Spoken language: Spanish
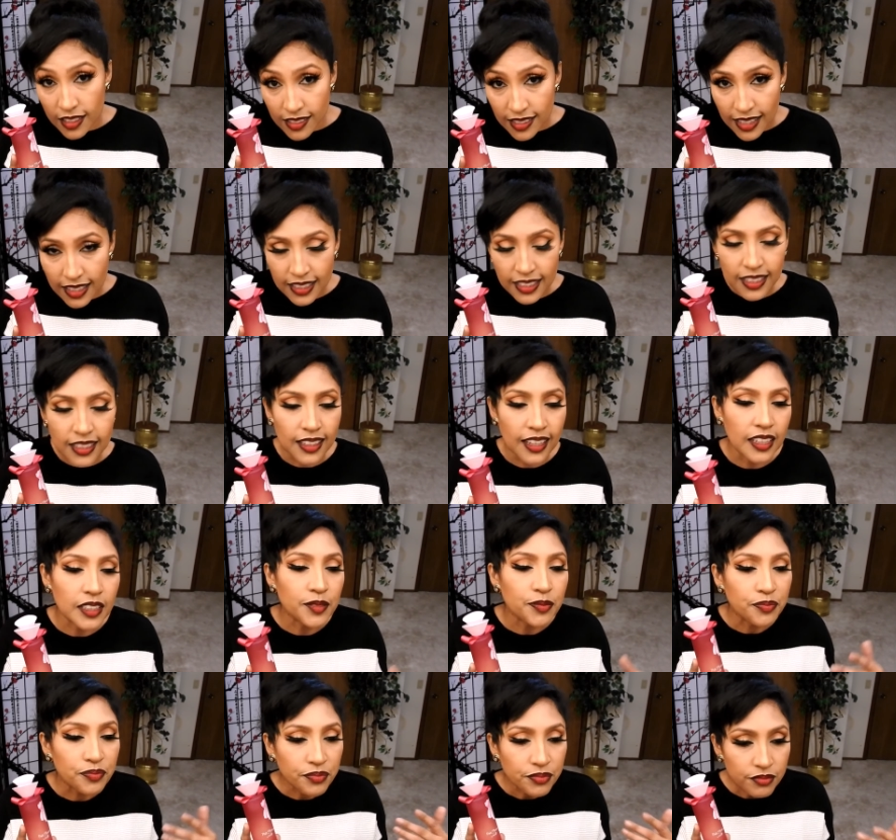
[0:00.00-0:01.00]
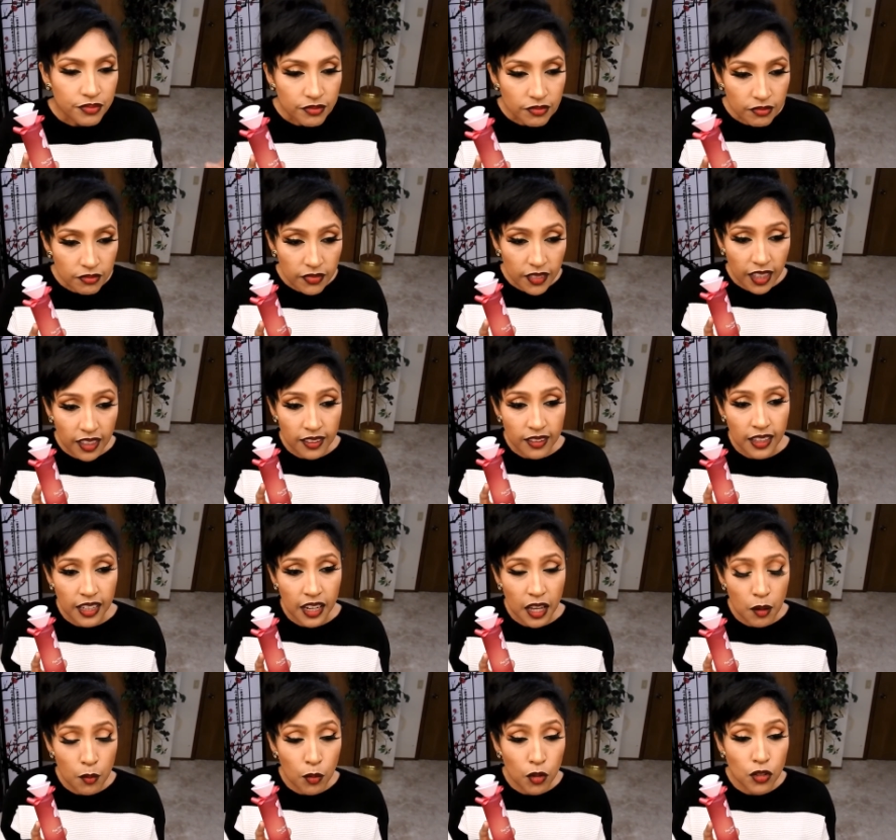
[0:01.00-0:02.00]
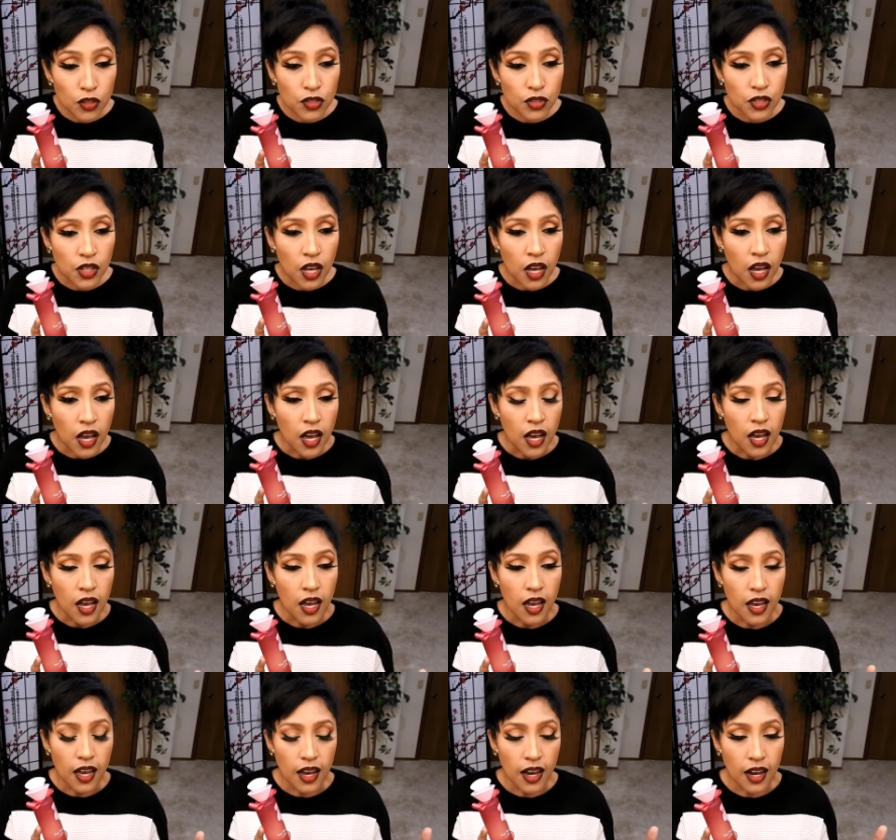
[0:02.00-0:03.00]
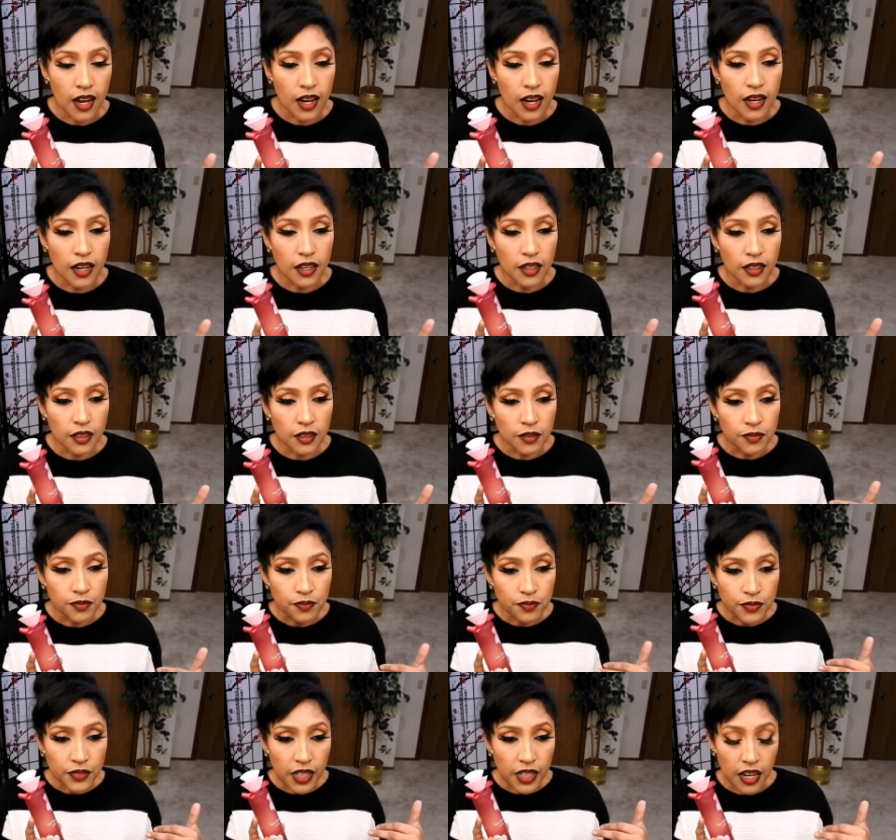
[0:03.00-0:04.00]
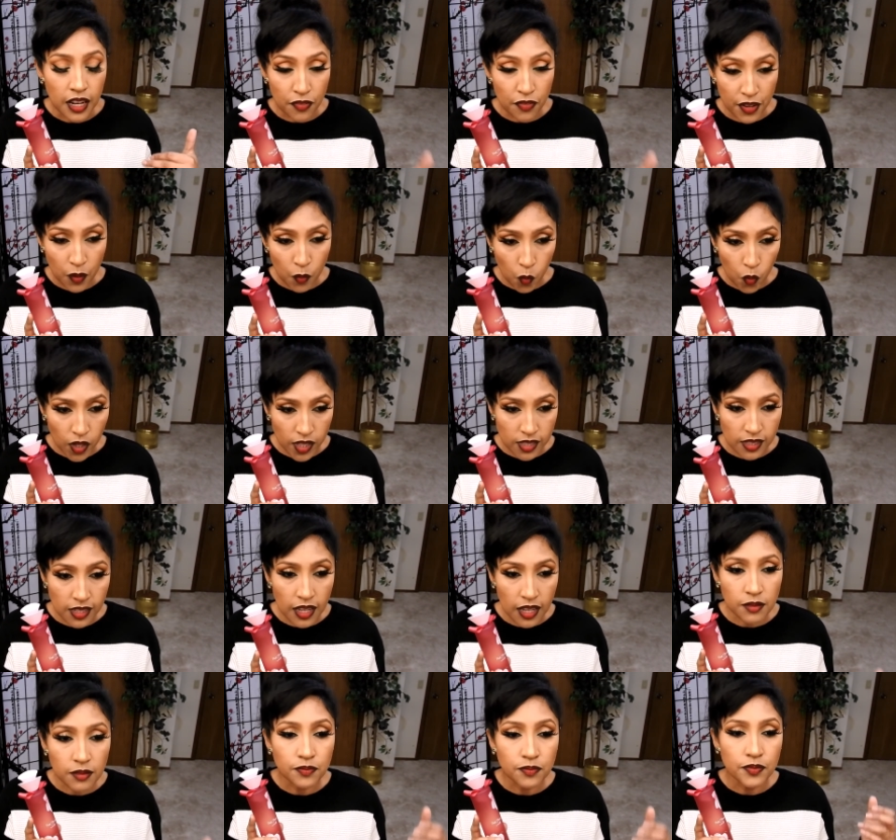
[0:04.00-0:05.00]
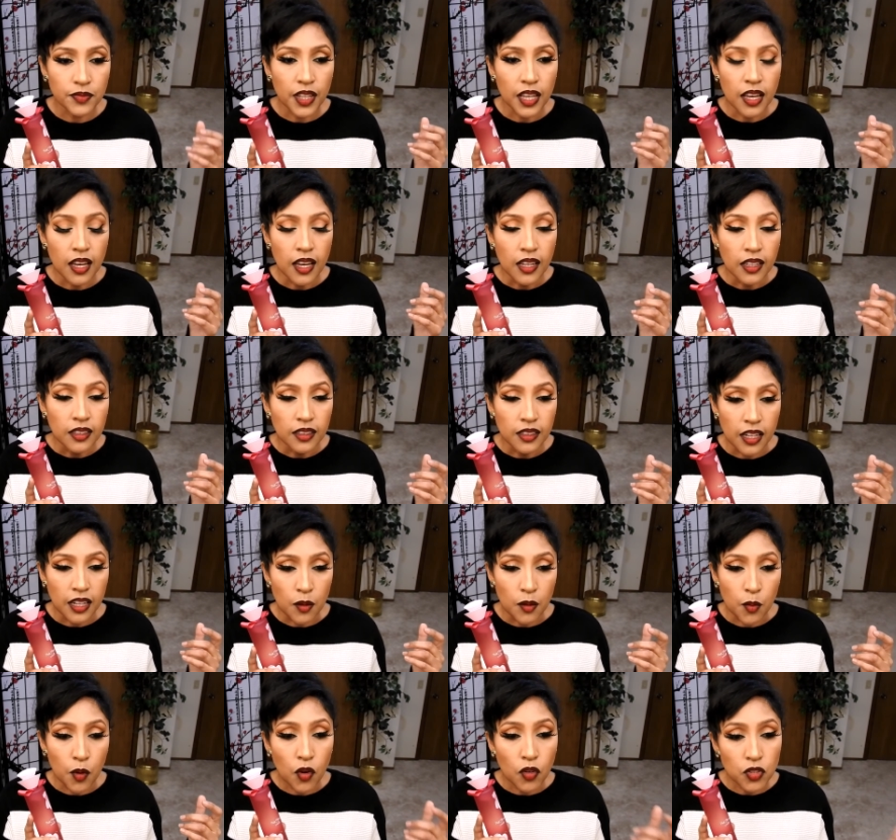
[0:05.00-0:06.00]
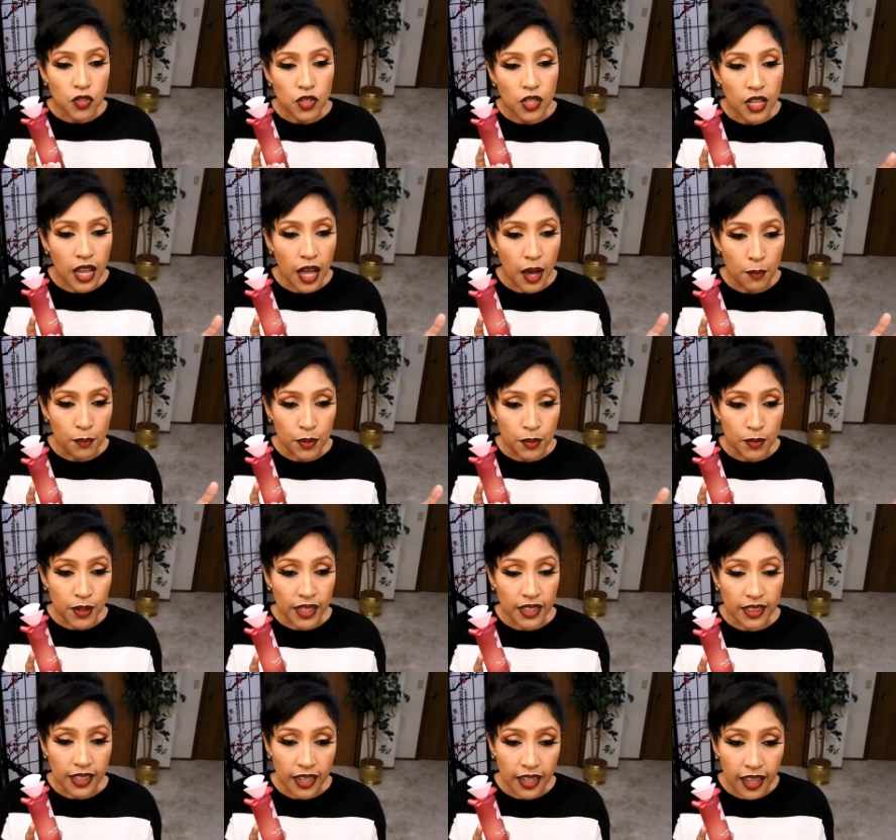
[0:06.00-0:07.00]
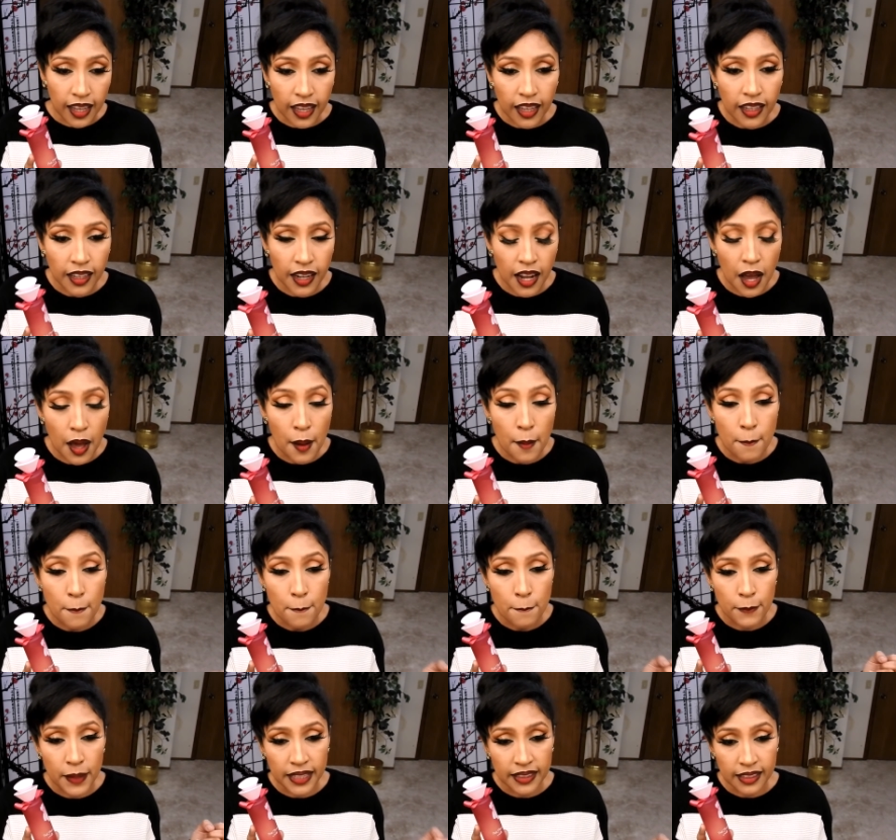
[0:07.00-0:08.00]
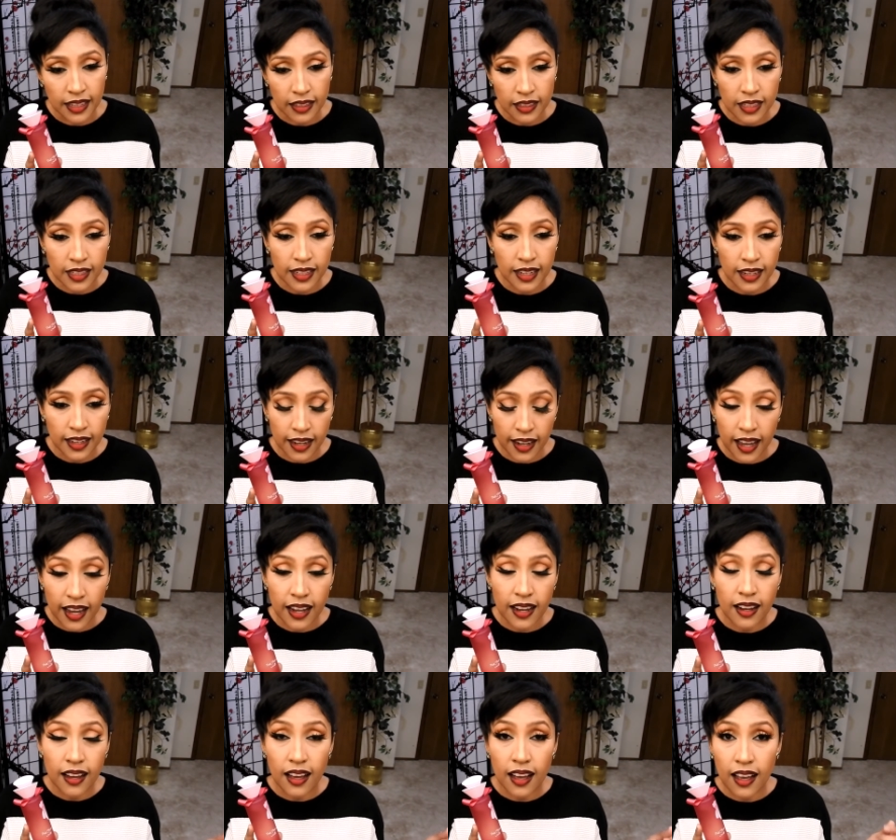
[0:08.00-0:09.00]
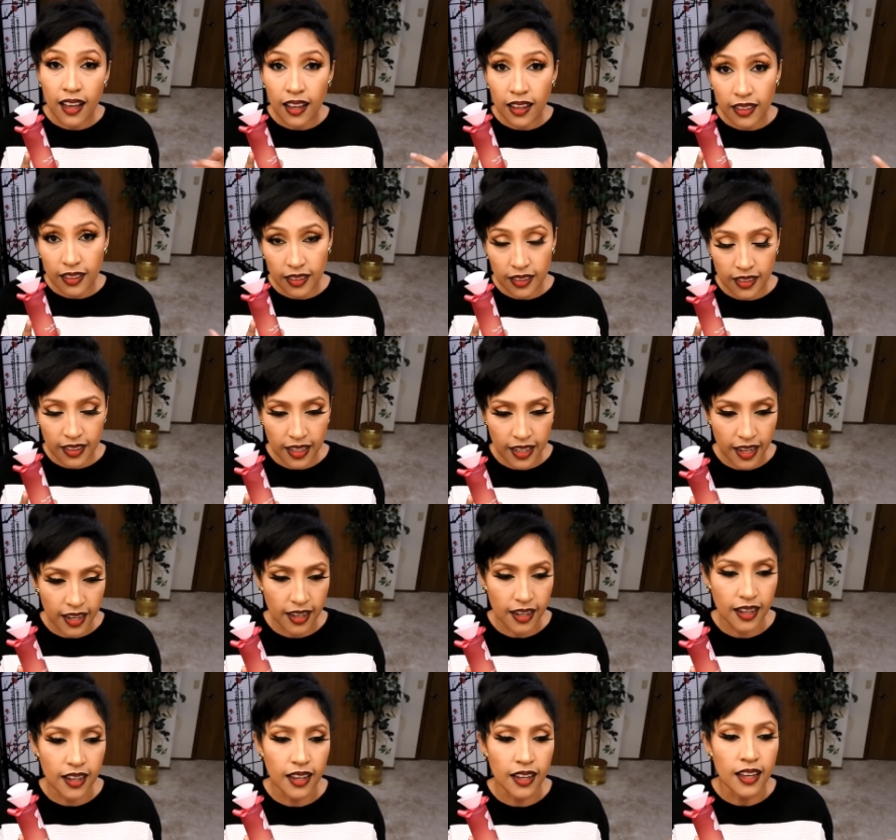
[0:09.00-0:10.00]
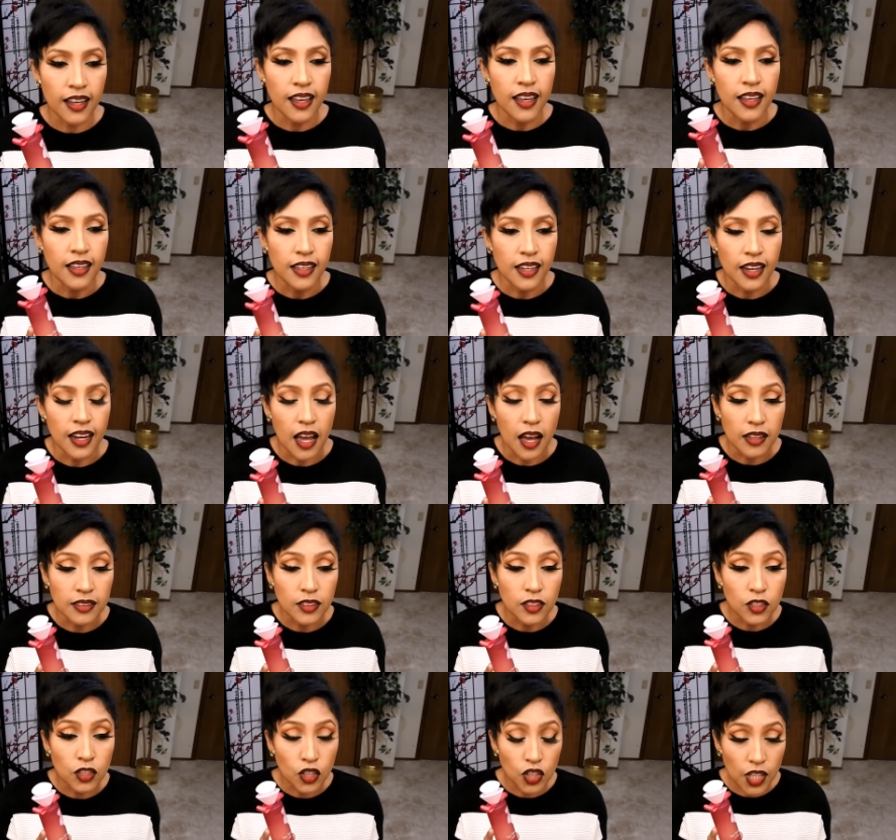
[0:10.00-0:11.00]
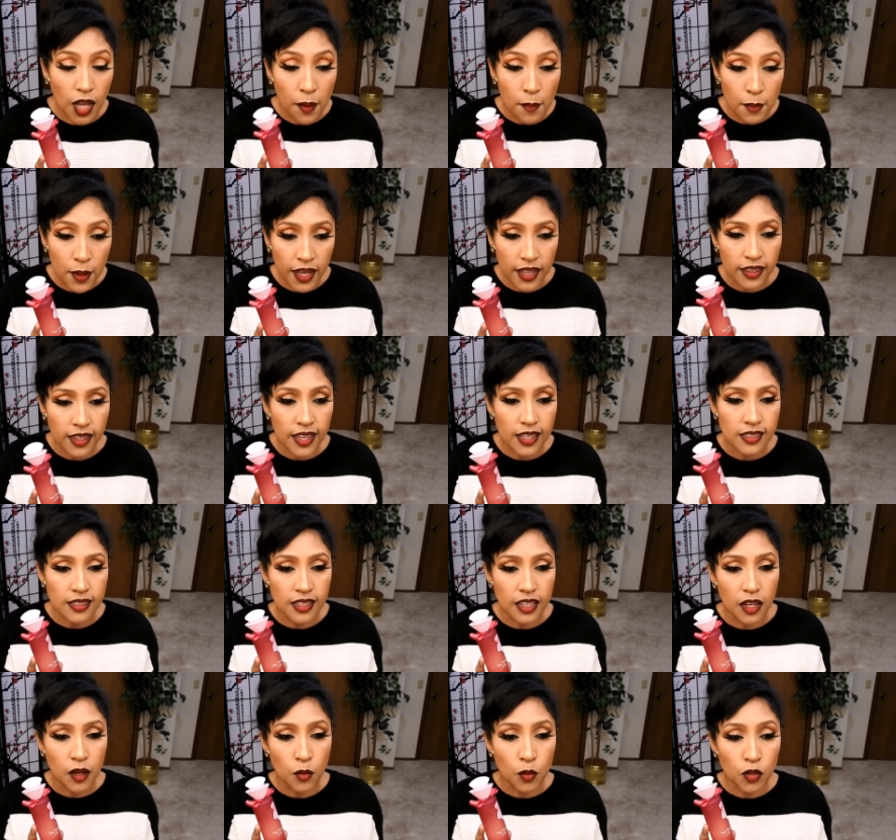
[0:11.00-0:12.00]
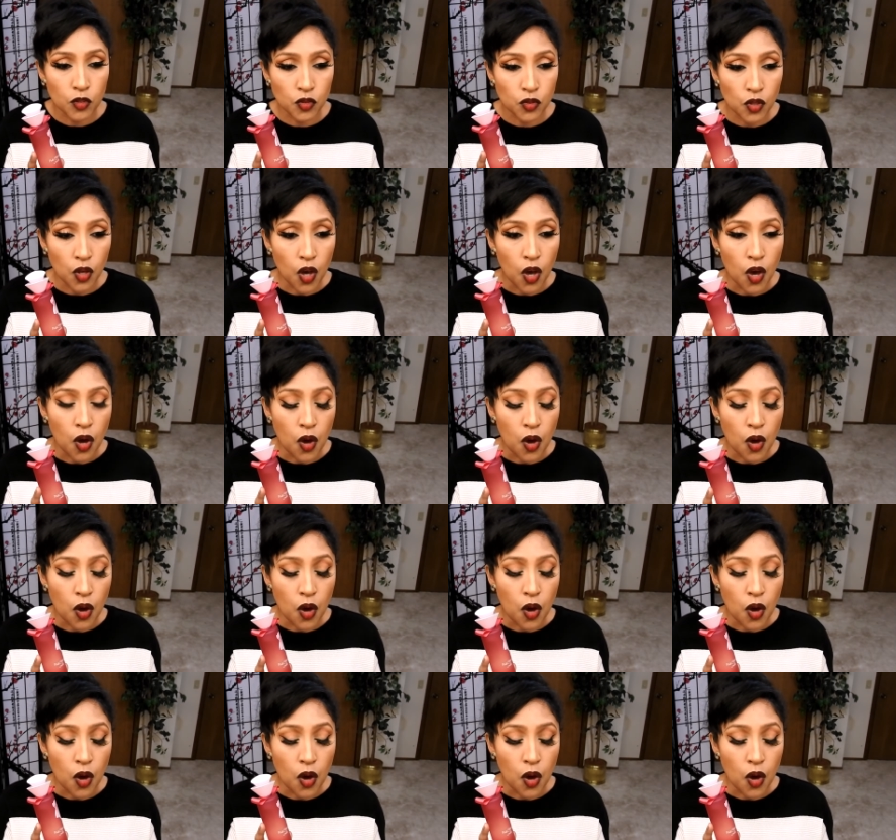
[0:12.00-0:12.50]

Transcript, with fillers: de salida, tenemos ah, la frangüesa, tenemos la pimienta negra, mandarina naranja y naranja. En las notas medias tenemos